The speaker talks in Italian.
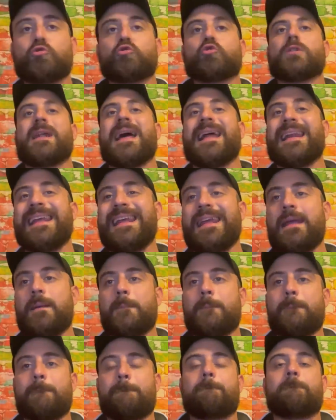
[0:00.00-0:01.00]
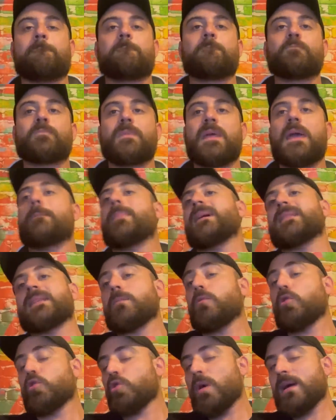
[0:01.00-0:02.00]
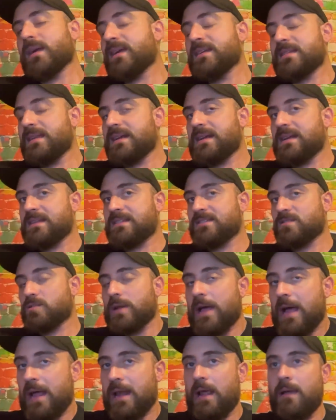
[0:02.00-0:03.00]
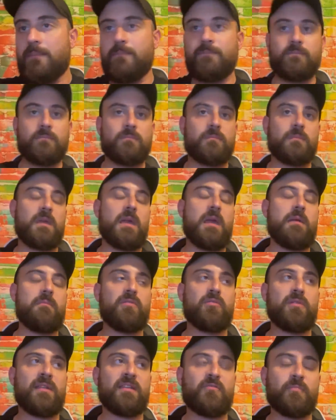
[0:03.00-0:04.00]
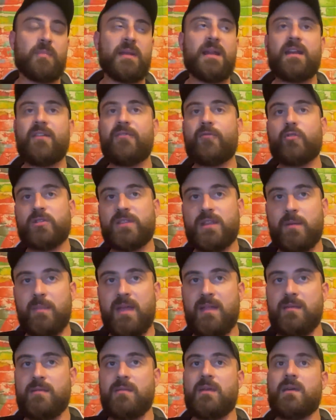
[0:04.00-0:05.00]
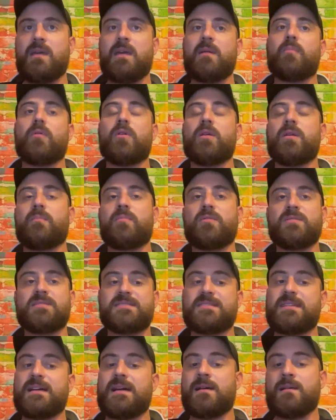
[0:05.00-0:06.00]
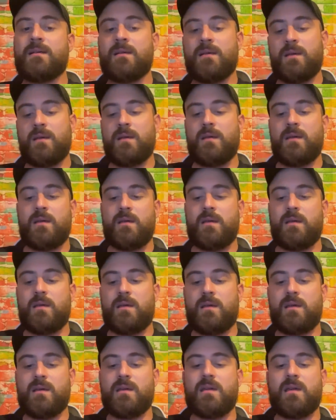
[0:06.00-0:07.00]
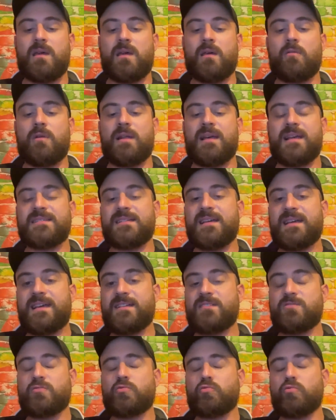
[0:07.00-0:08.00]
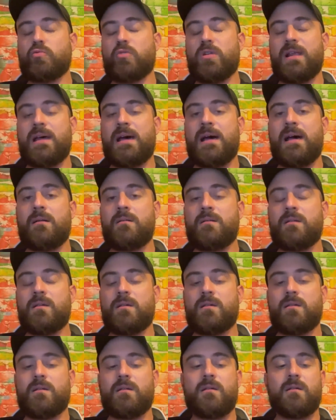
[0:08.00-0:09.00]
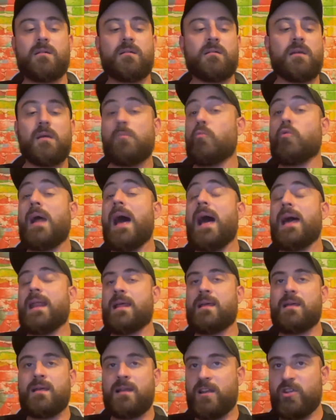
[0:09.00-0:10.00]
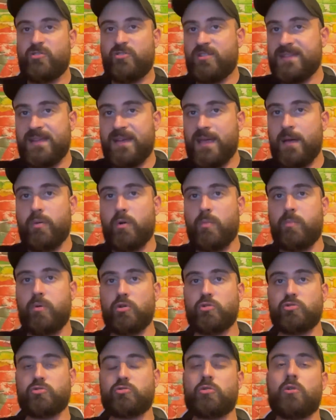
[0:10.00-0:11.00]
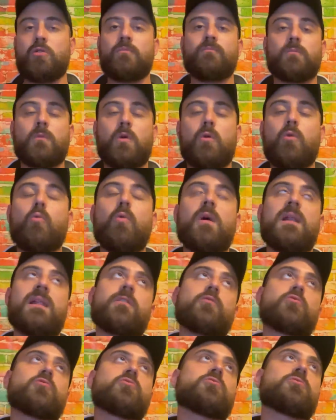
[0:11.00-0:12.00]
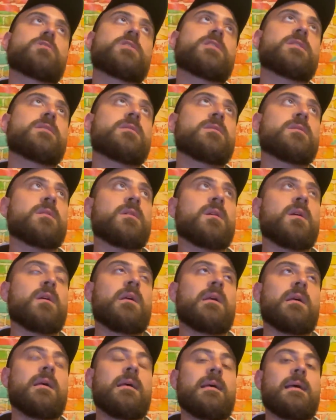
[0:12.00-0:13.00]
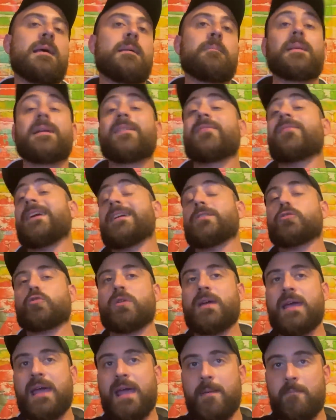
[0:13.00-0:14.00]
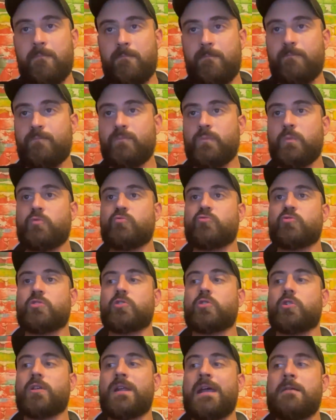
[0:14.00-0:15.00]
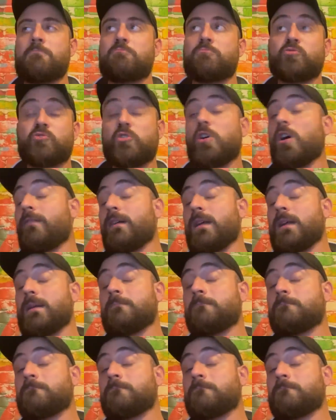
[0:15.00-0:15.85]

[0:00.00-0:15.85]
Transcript: Tonali è patrimonio anche della nazionale, eh, bisogna sperare fortemente che poi possa anche con la casacca azzurra emulare le gesta che ha proposto con quella rossonera ma il fatto che un giocatore giovane,